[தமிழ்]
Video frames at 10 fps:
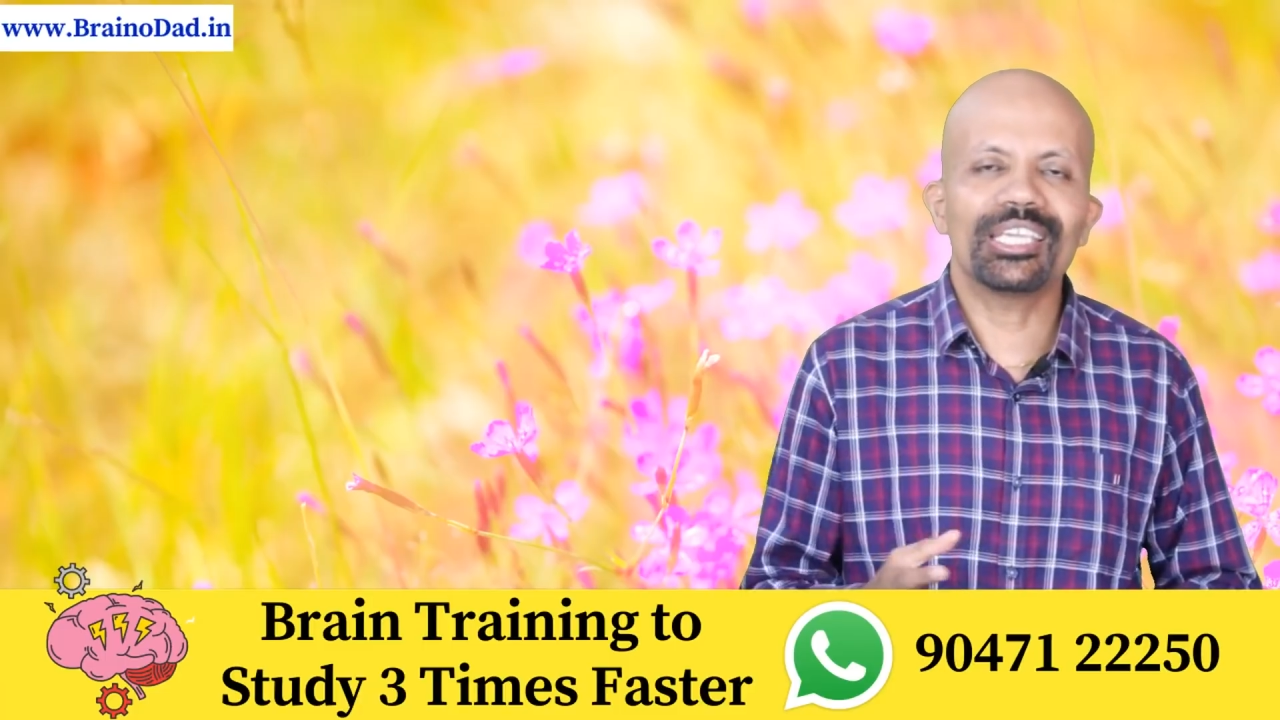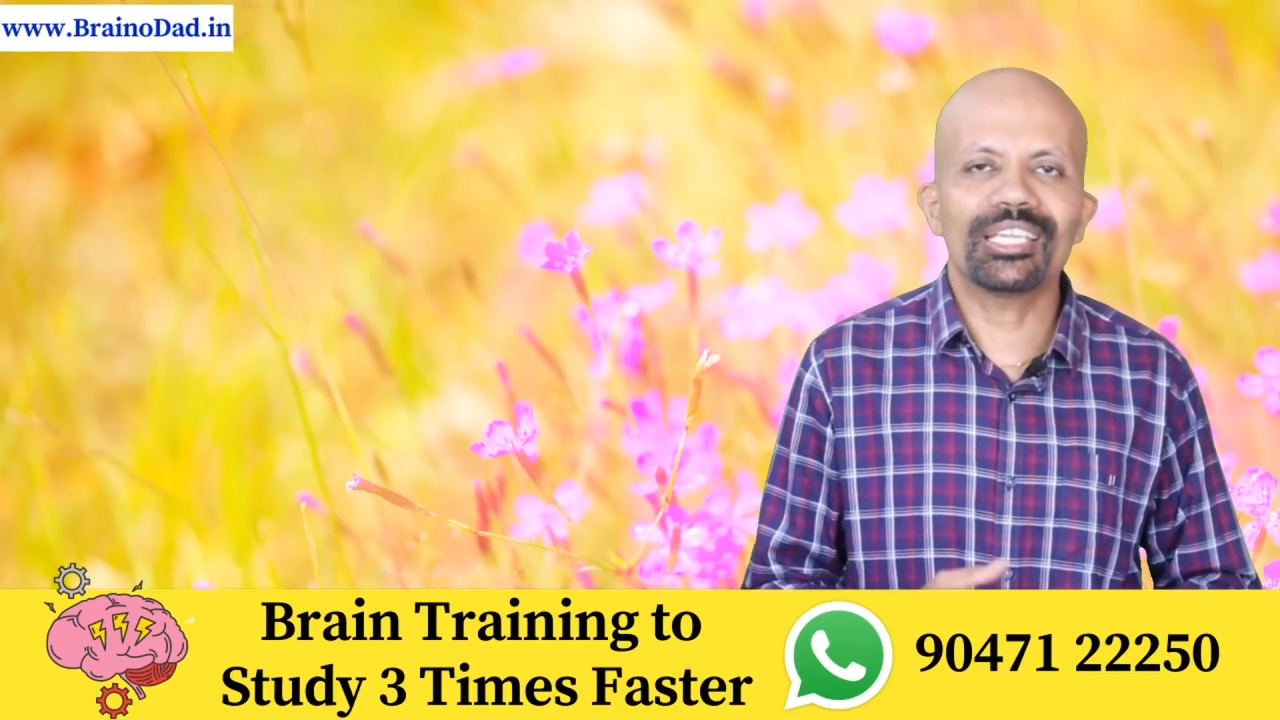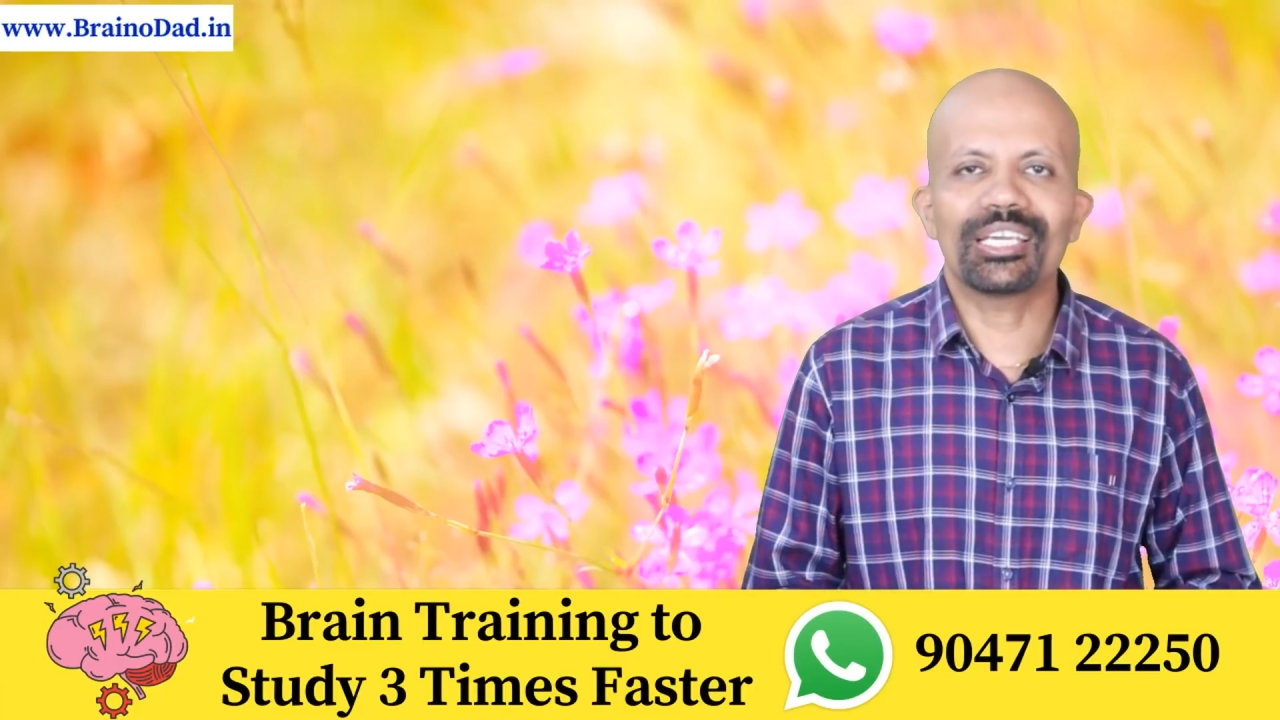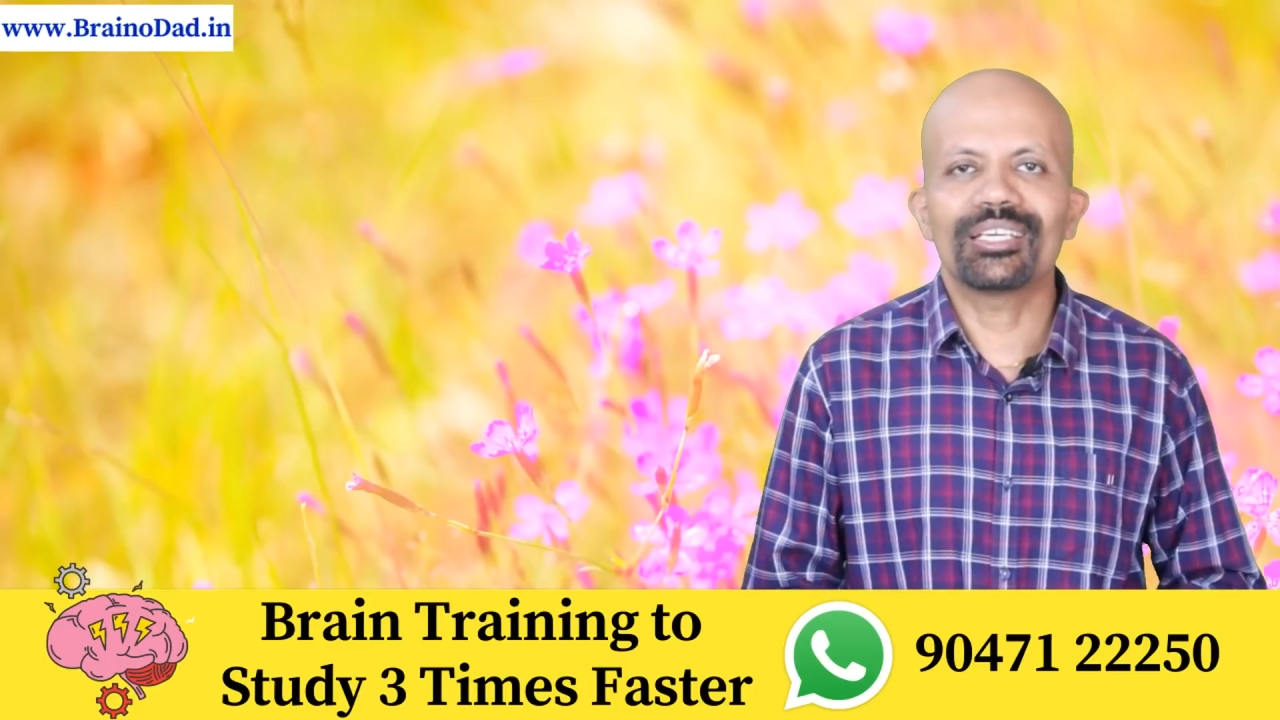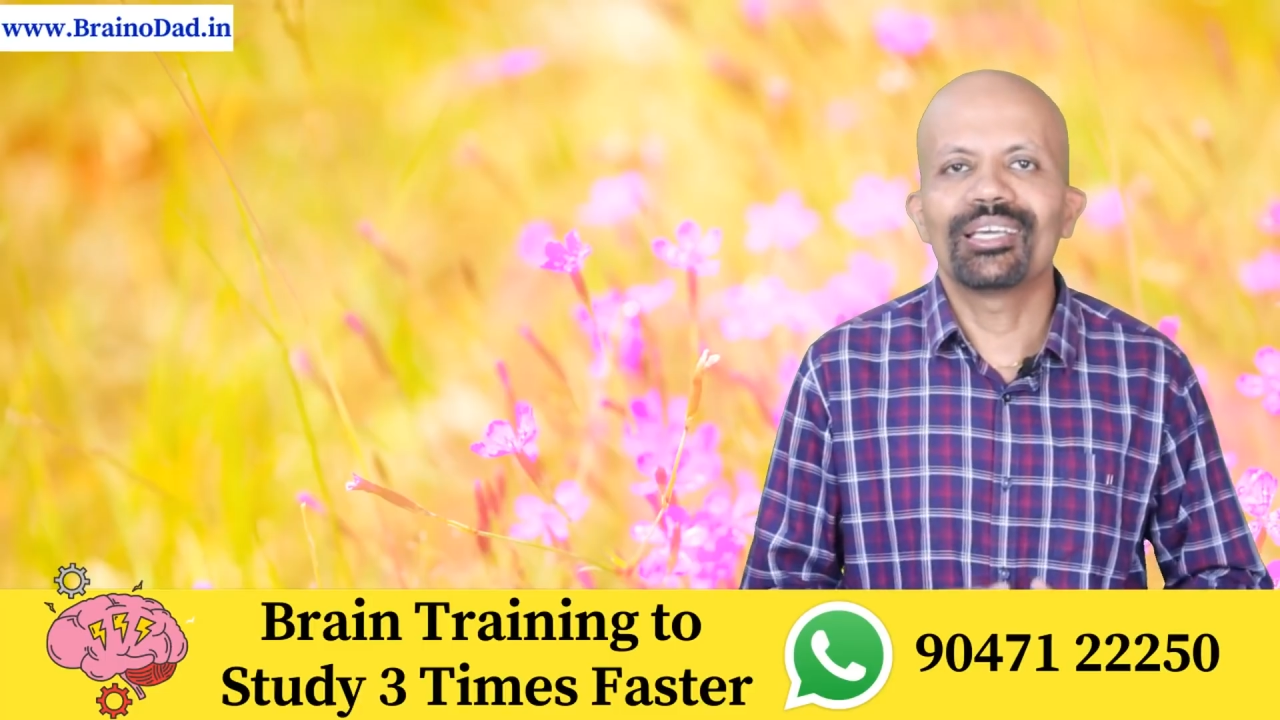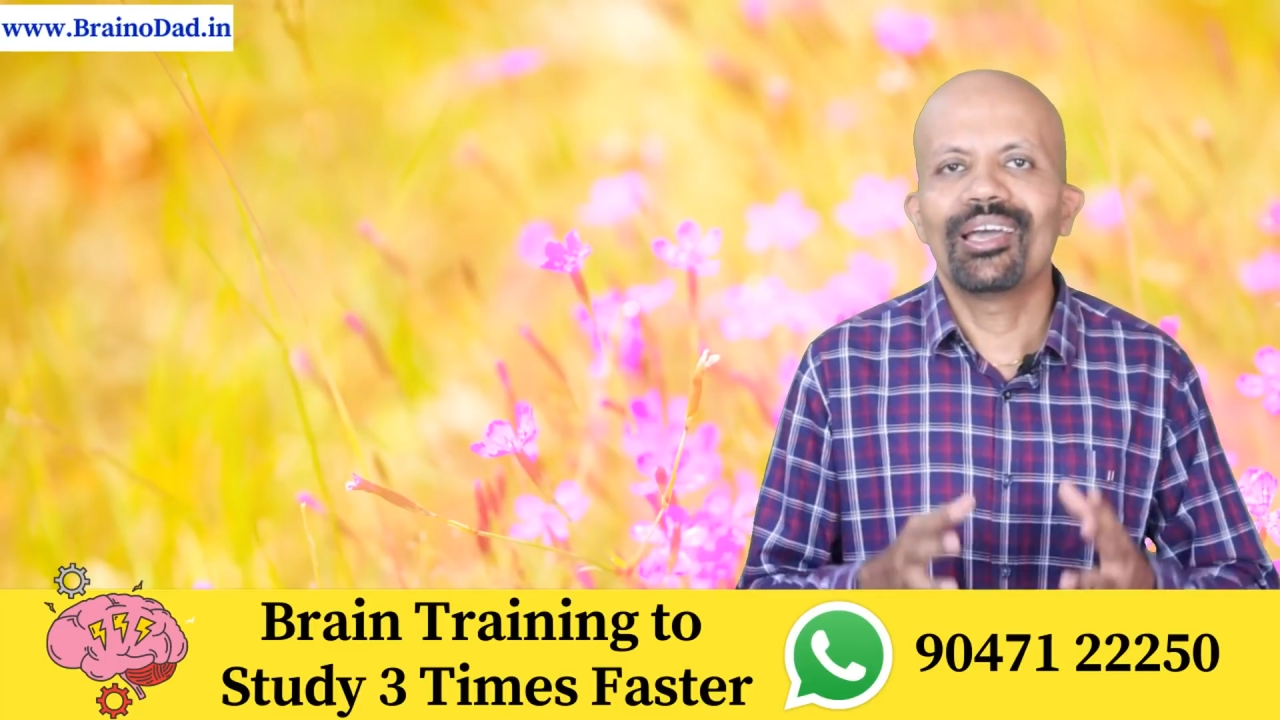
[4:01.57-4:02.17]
செய்யுங்க